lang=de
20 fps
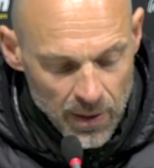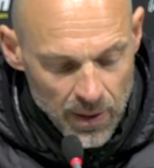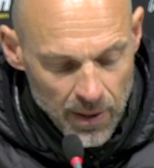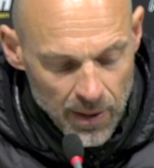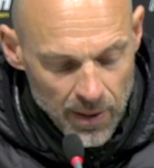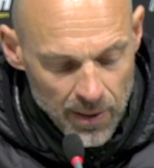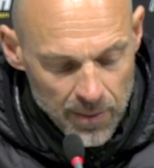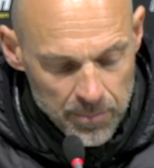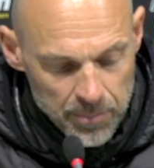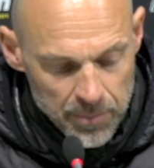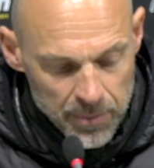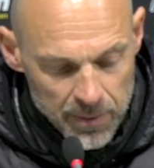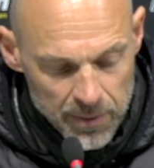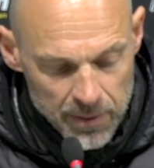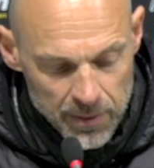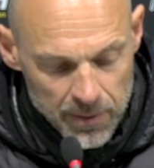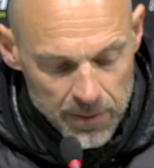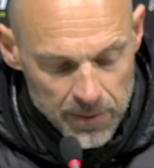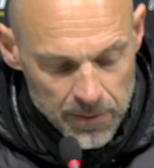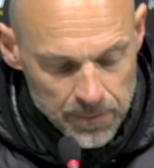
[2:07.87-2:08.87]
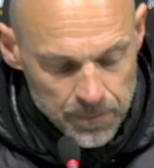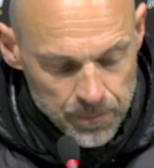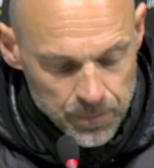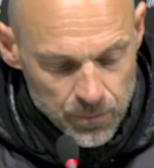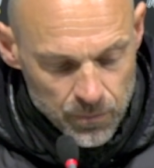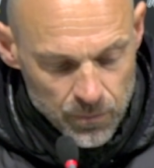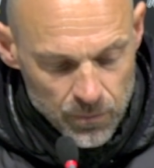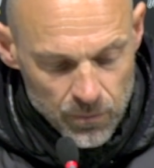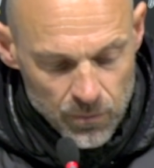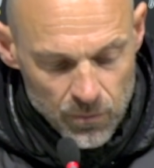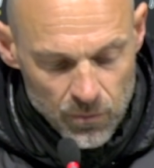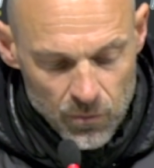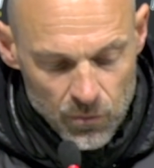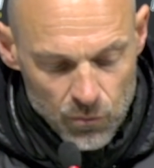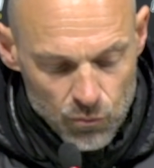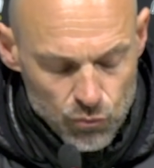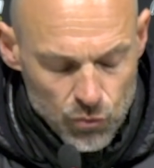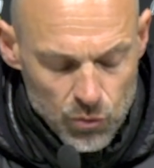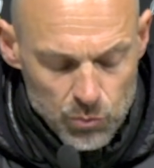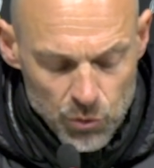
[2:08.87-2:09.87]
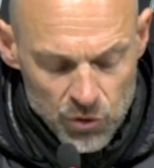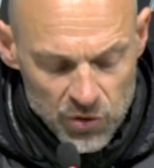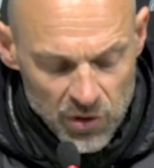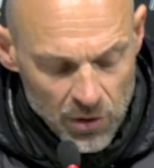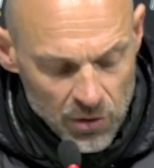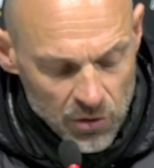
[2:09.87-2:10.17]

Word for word: Aber ich muss auch